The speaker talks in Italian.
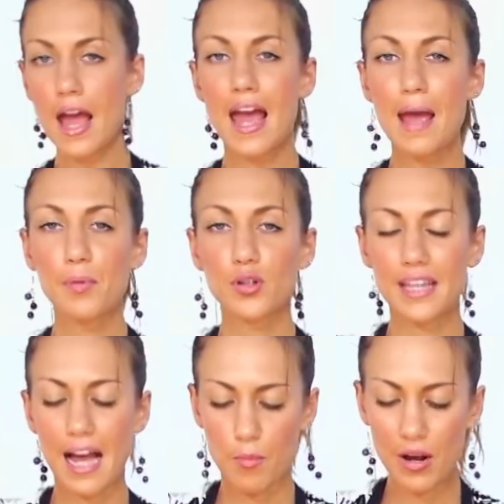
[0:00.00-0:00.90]
e
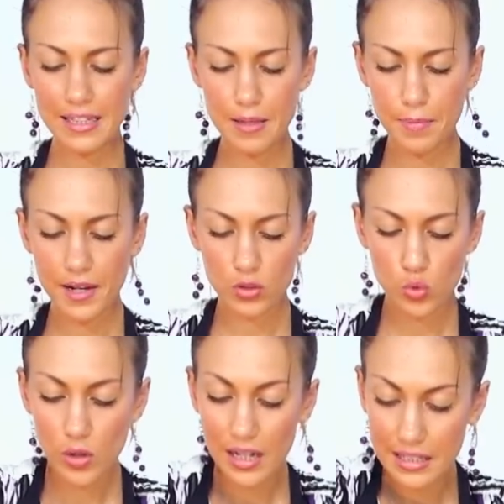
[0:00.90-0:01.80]
portiamo alla
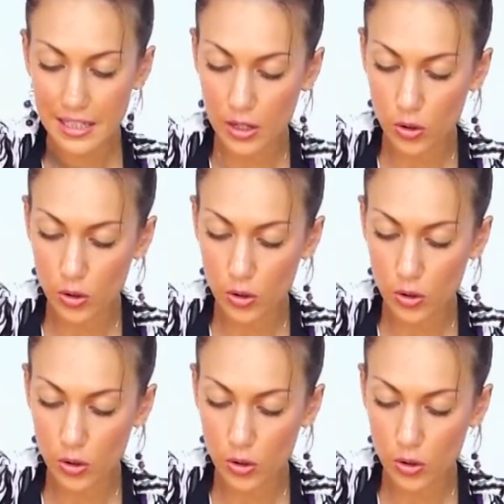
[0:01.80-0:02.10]
temperatura di